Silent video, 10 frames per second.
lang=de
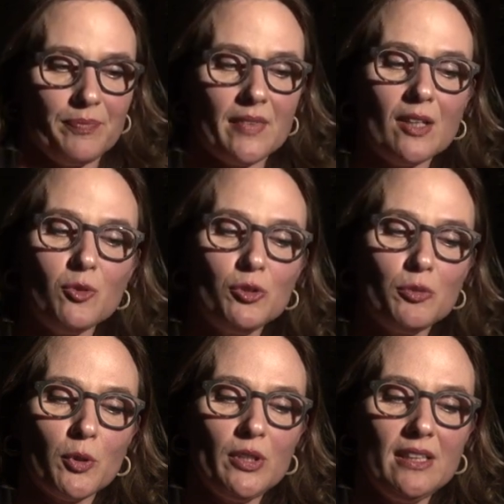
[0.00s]
Der gute
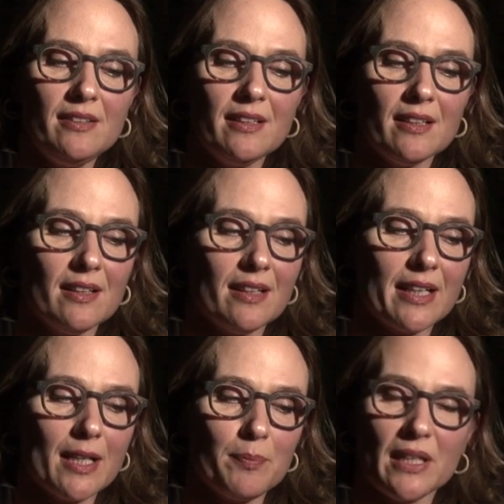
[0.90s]
Politiker
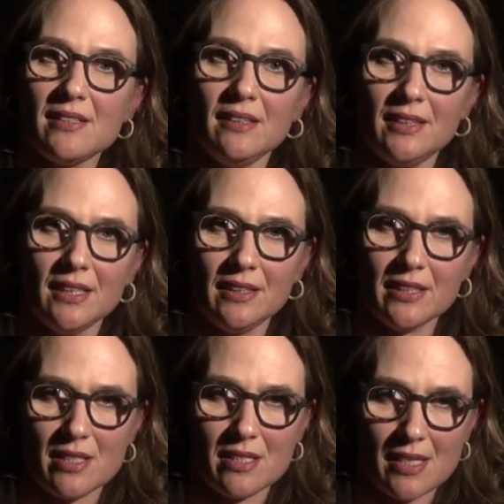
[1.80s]
repräsentiert
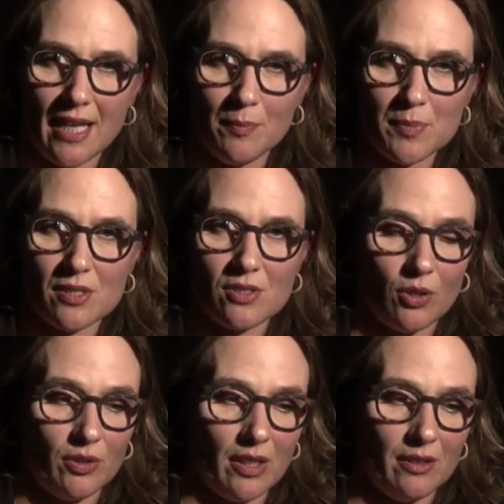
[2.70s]
nicht sich selbst,
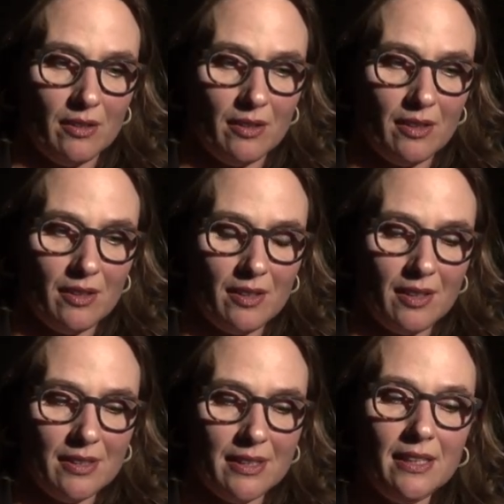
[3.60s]
sondern
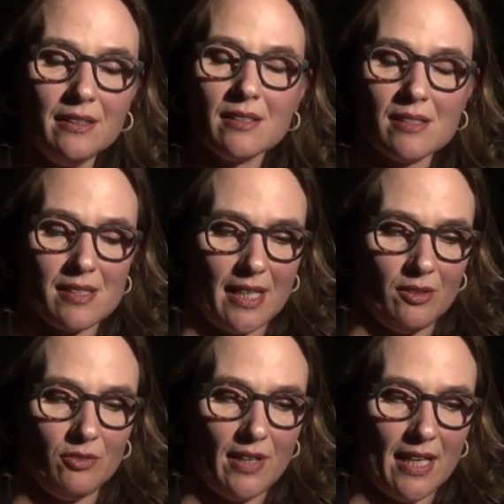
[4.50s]
dient
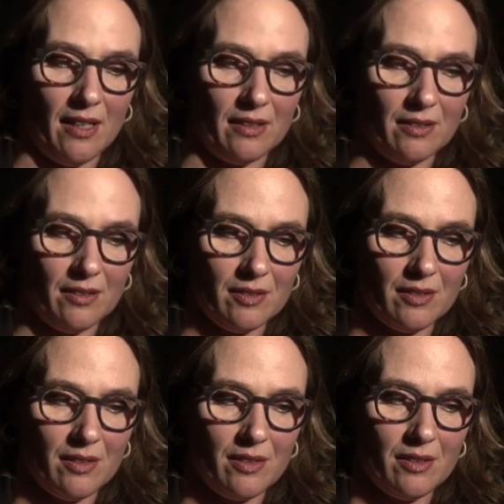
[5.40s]
seinen Wählern.
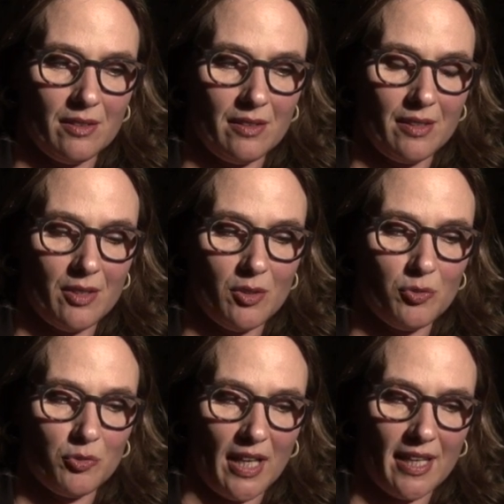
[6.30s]

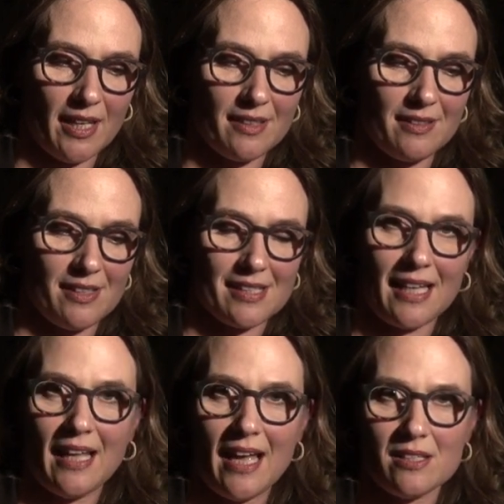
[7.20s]
Freiheit ist
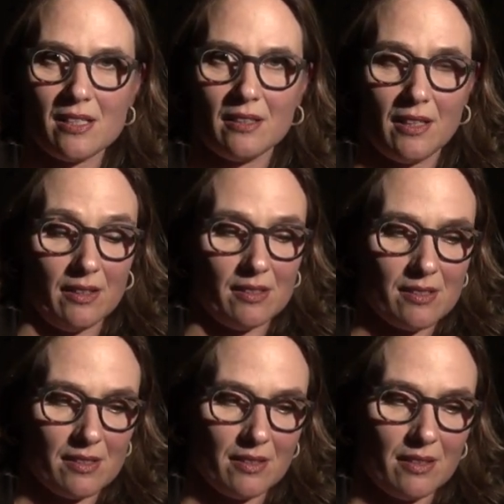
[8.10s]
ein heißer
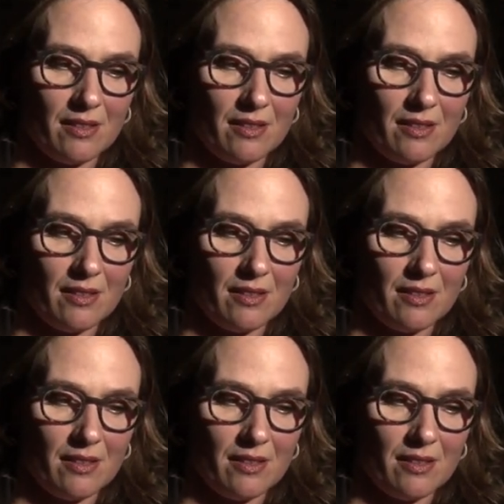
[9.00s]
Tanz.